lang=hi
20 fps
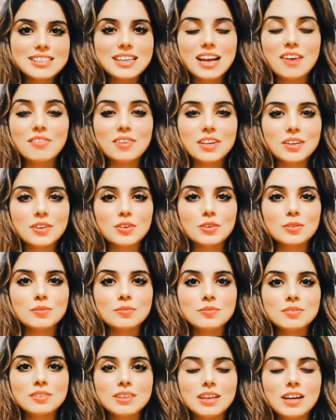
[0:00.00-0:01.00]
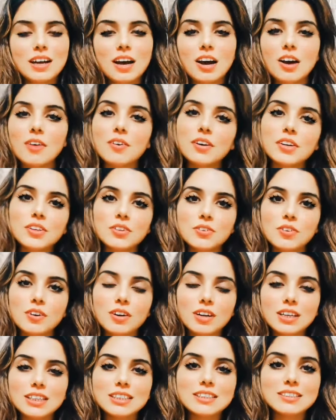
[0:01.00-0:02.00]
असलम हाउ आर यू
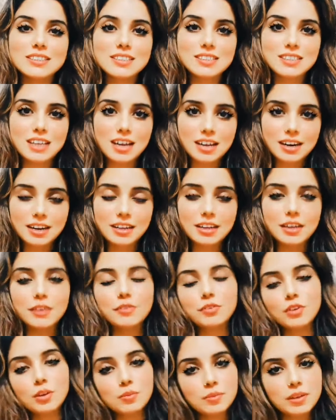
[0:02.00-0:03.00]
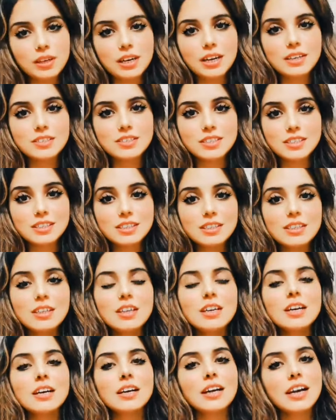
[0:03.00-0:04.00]
ऑल दिस इज़ आरा हेयर फ्रॉम कराची
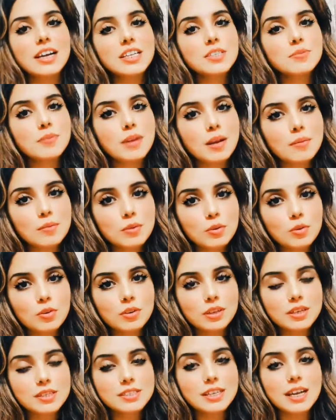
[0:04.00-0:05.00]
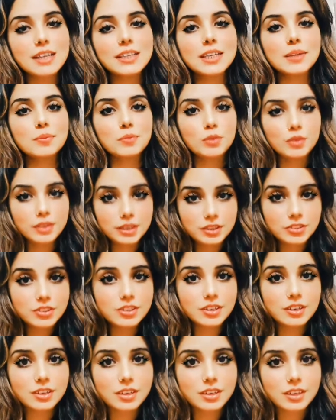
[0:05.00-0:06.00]
गाइस मैं आप लोगों के साथ एक प्रोडक्ट
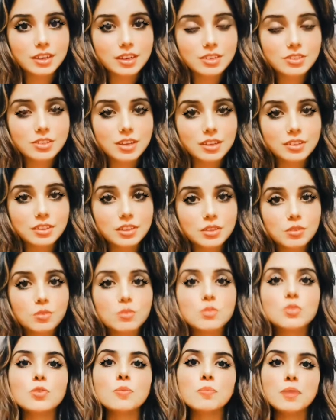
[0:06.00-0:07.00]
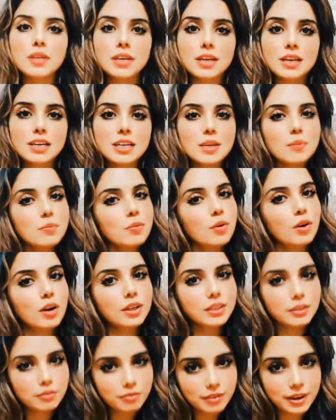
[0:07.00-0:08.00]
शेयर करना चाहती हूँ जो मेरे लिए बहुत
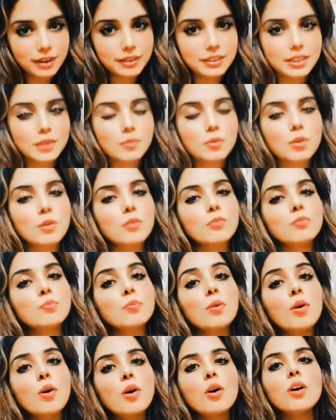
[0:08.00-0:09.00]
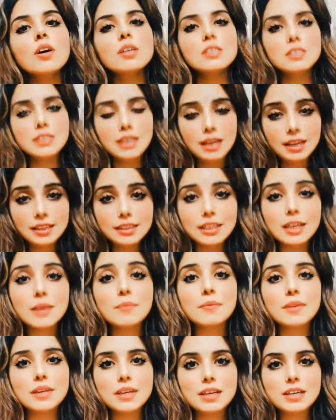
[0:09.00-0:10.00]
इफ़ेक्टिव और बहुत ज़्यादा
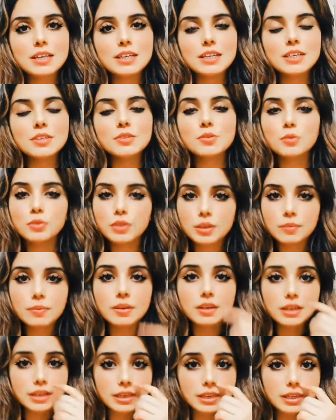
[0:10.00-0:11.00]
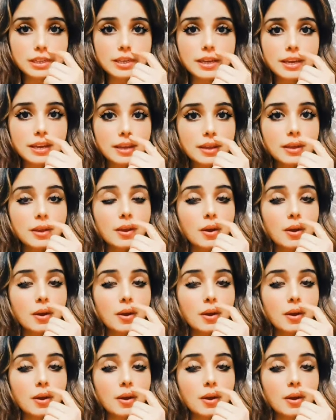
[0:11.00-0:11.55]
मेरे लिए सूटेबल रही है